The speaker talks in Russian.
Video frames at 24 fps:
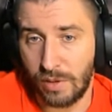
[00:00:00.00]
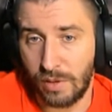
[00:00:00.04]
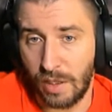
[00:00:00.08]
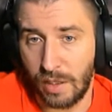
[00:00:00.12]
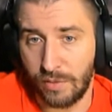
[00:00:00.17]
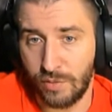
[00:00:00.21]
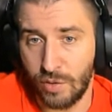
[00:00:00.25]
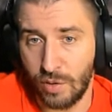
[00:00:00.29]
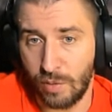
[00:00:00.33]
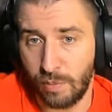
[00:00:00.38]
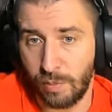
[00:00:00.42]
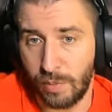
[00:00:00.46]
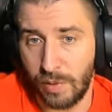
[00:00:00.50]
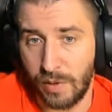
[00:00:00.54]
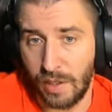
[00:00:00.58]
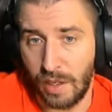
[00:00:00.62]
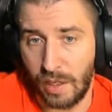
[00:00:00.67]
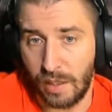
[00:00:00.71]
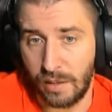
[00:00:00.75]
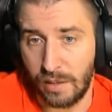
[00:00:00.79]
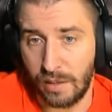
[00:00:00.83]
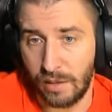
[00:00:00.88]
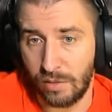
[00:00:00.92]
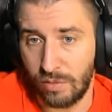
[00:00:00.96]
так все
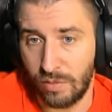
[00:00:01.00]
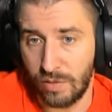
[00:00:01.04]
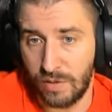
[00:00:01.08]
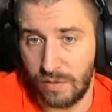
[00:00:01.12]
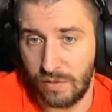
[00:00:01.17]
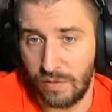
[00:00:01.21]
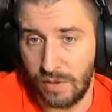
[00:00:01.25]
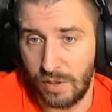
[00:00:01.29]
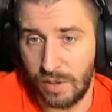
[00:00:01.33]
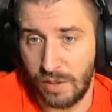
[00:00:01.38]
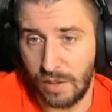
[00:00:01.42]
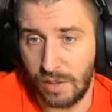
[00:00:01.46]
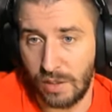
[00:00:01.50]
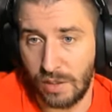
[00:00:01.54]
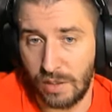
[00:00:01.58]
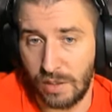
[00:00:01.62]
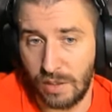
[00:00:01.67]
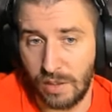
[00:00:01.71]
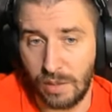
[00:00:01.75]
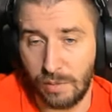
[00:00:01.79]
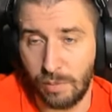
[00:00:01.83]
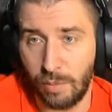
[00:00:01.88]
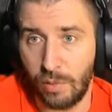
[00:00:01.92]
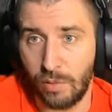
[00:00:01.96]
понятно. То есть, видите,
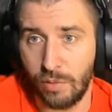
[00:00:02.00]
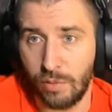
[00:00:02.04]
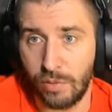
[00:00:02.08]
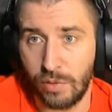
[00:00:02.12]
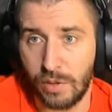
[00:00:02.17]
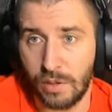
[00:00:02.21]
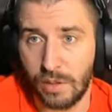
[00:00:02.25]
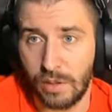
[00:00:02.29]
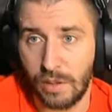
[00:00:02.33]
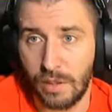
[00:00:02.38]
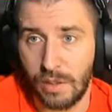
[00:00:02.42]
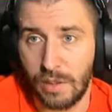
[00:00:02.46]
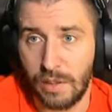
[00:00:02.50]
какие плюхи.